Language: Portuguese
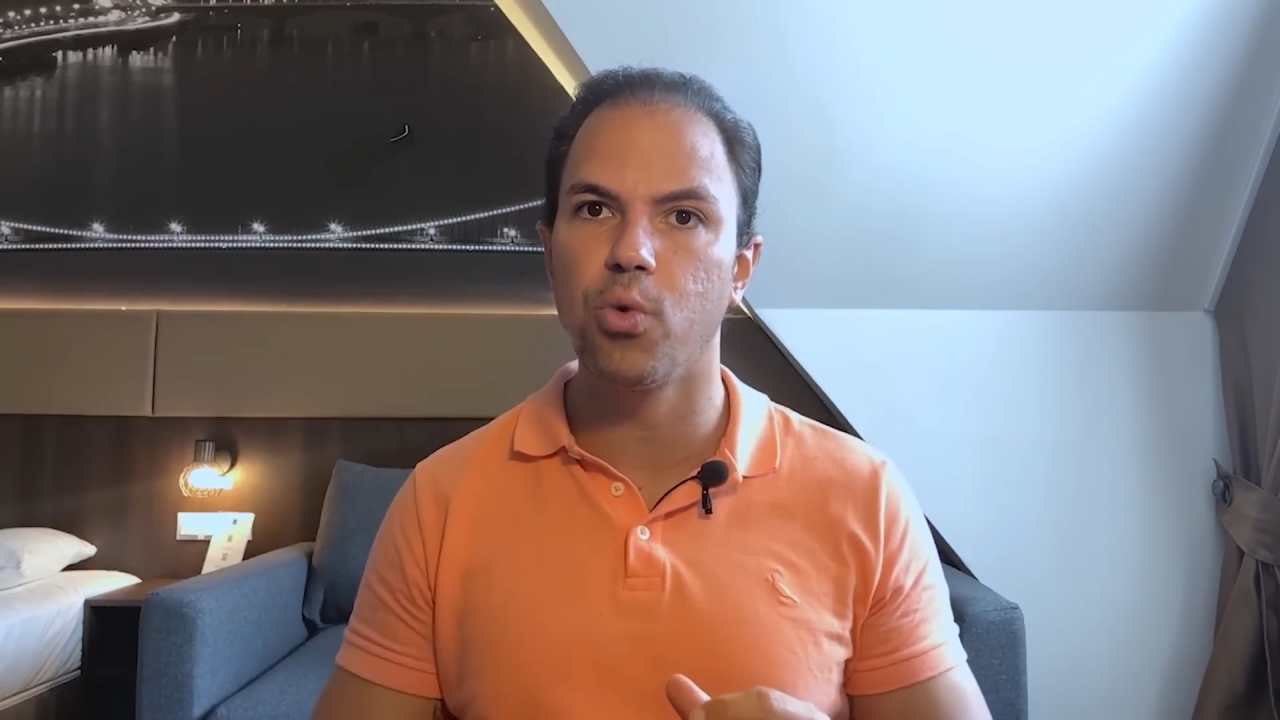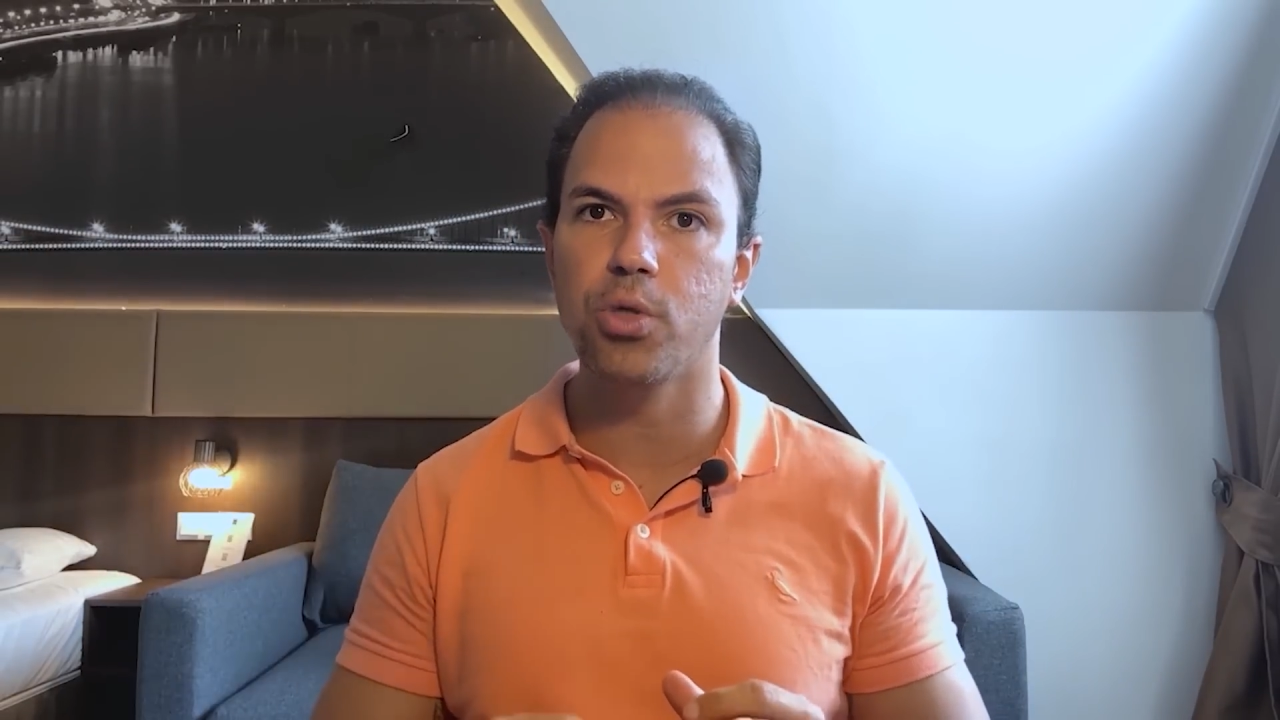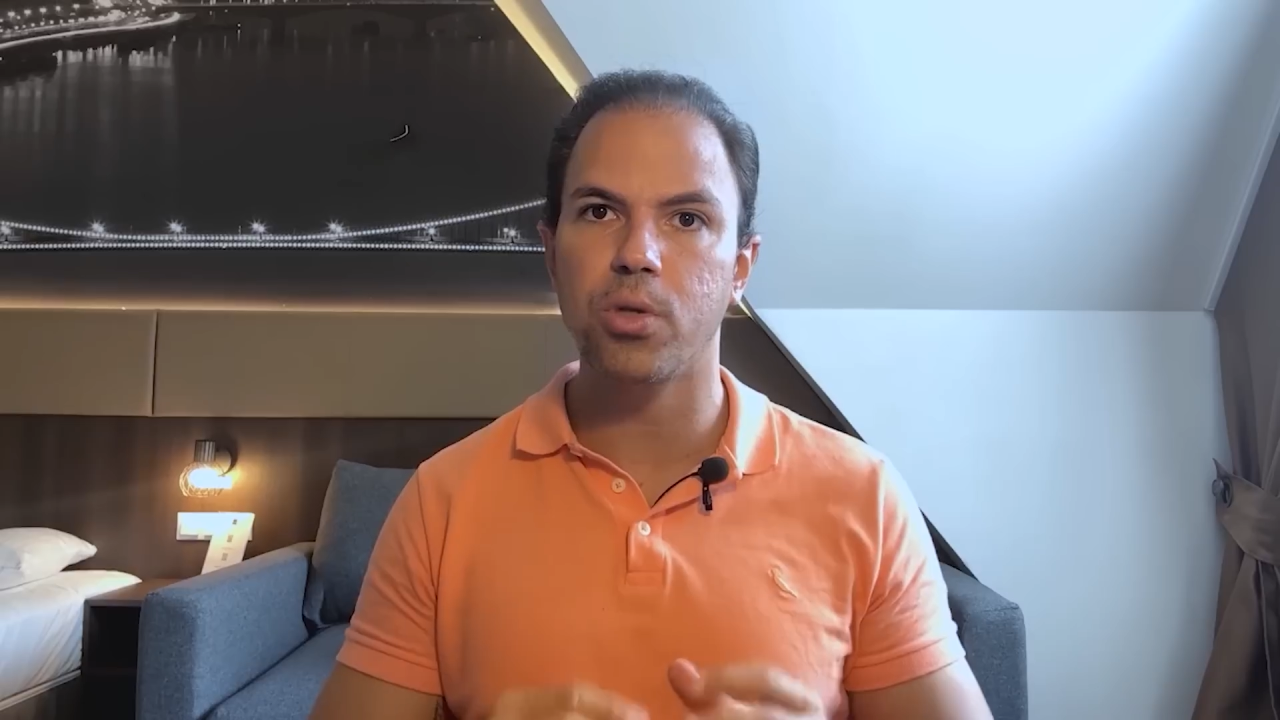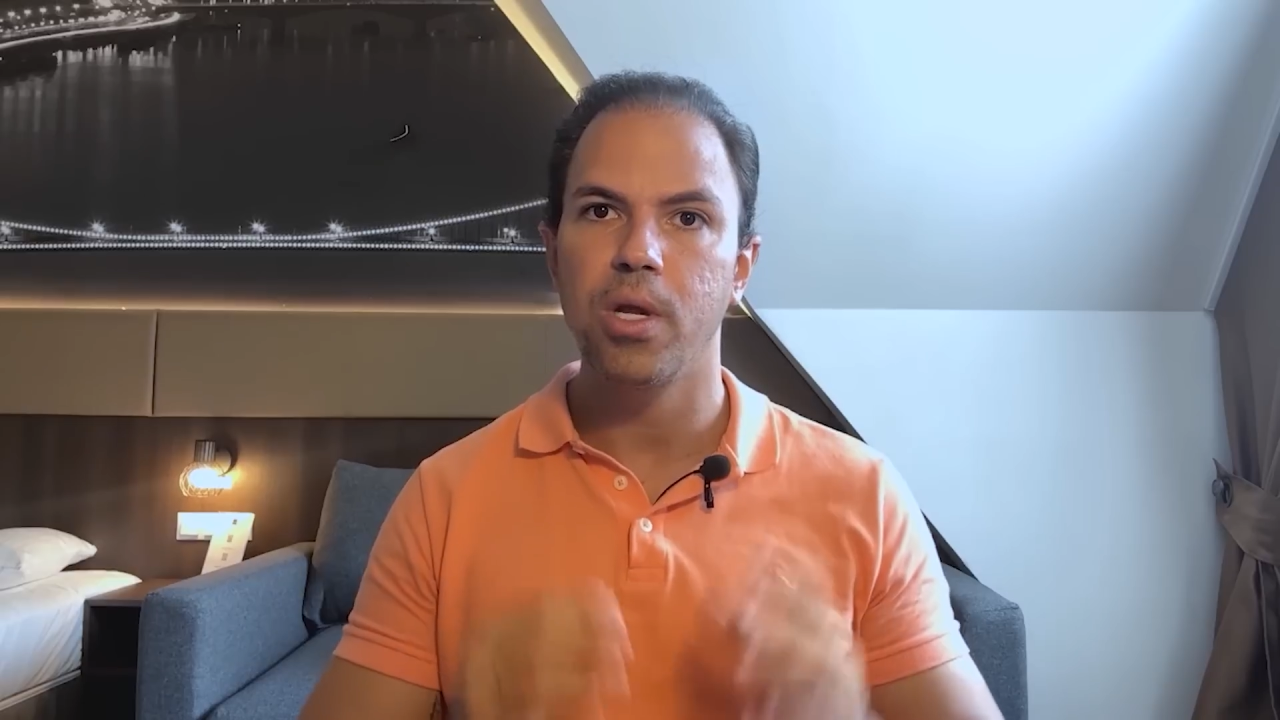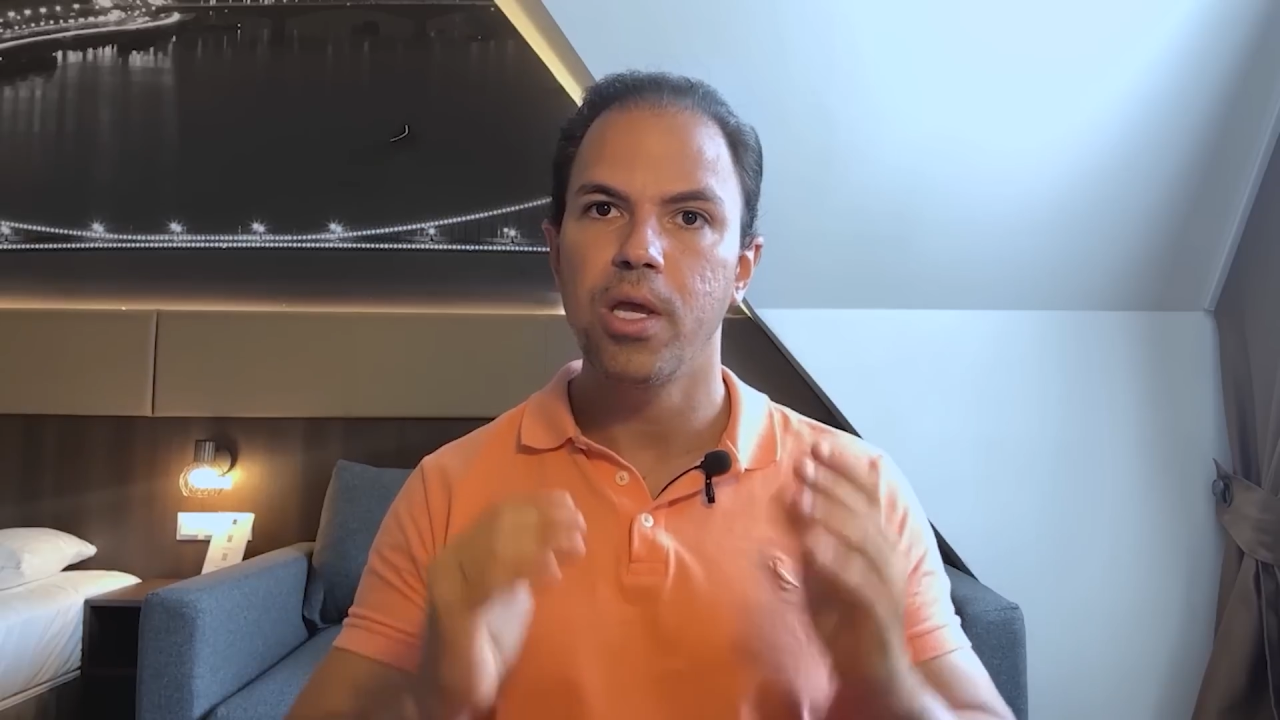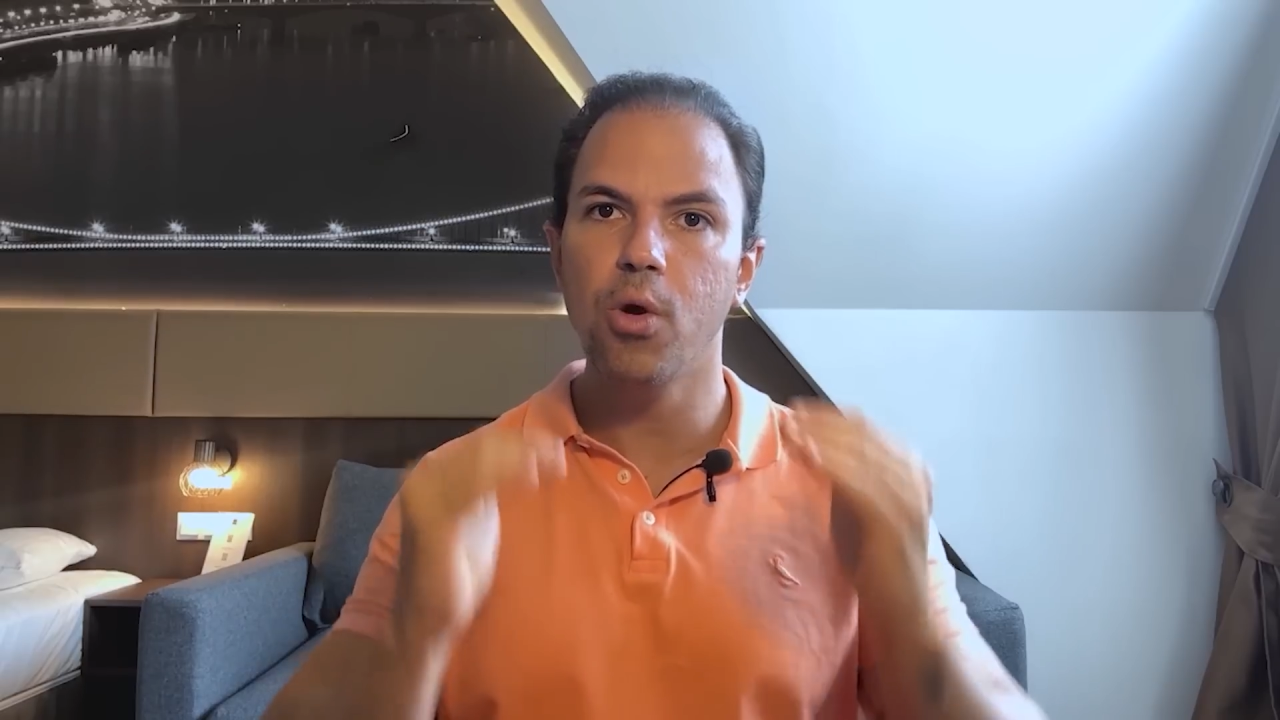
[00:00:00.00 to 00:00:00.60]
no outro.